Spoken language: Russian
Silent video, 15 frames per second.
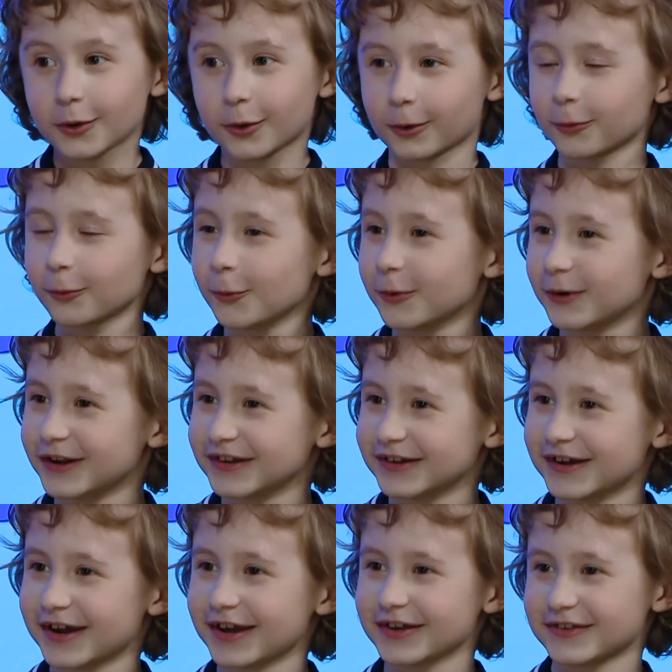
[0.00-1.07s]

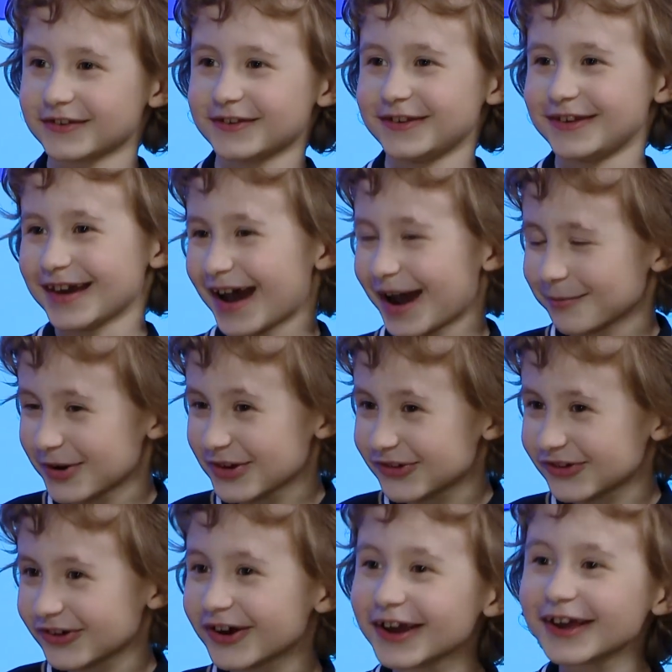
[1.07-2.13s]
кругленькое с
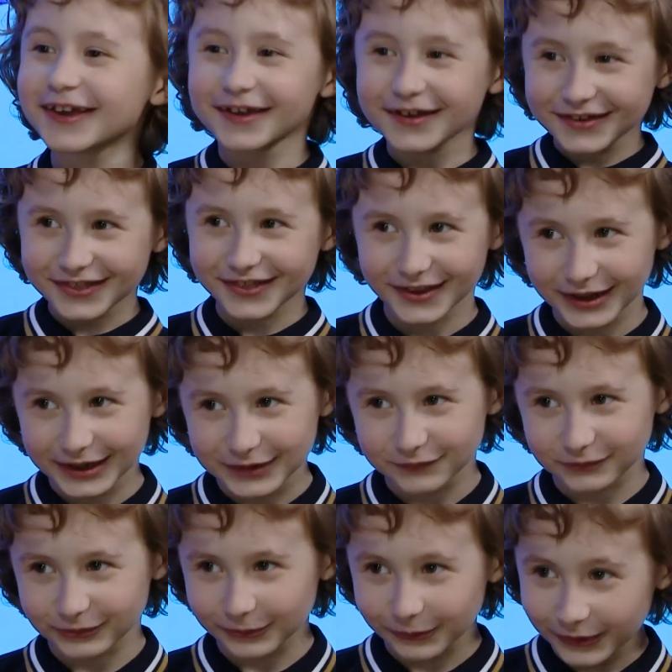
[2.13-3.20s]
ямочкой,
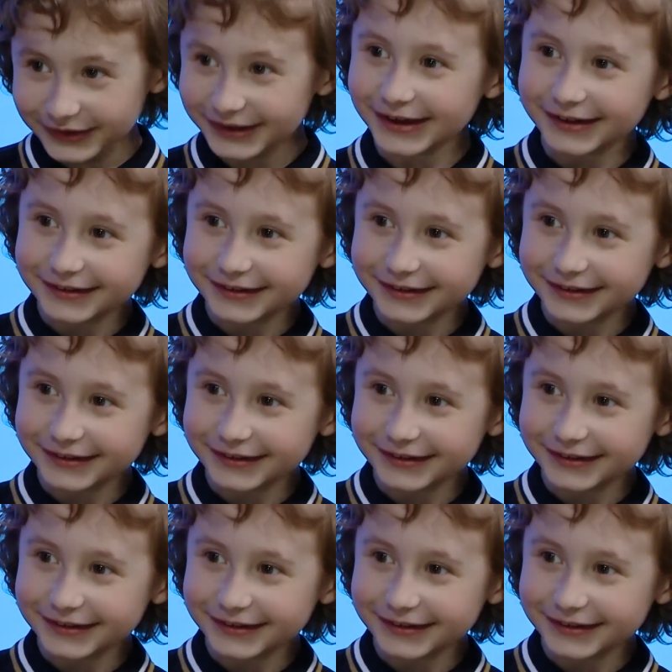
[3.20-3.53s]
наливное